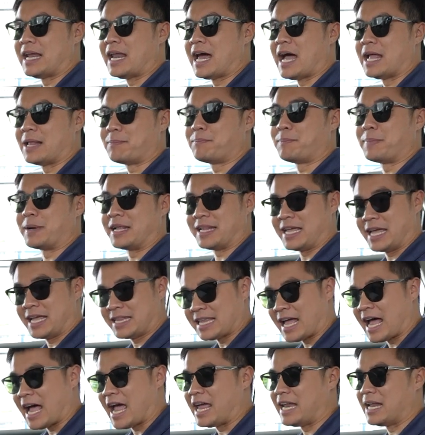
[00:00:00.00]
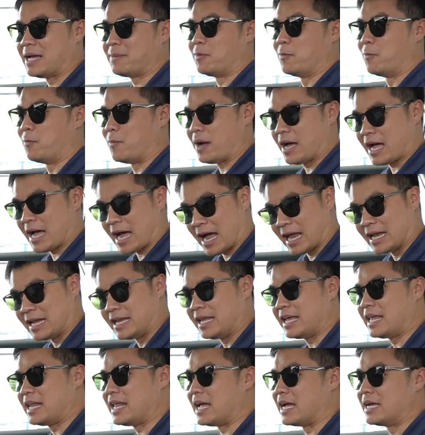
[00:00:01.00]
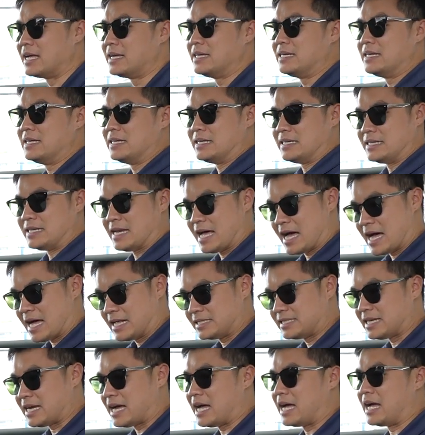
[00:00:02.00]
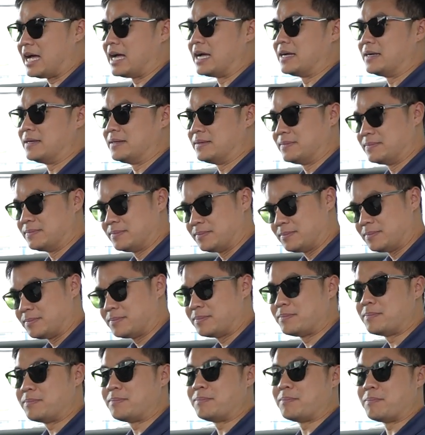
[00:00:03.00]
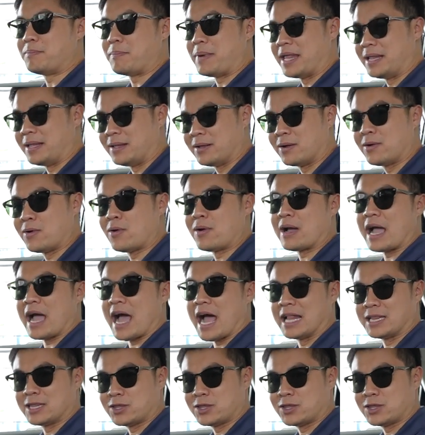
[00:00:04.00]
ตลาดประเทศไทยนะผมว่าคันนี้เนี่ยน่าจะเป็นกา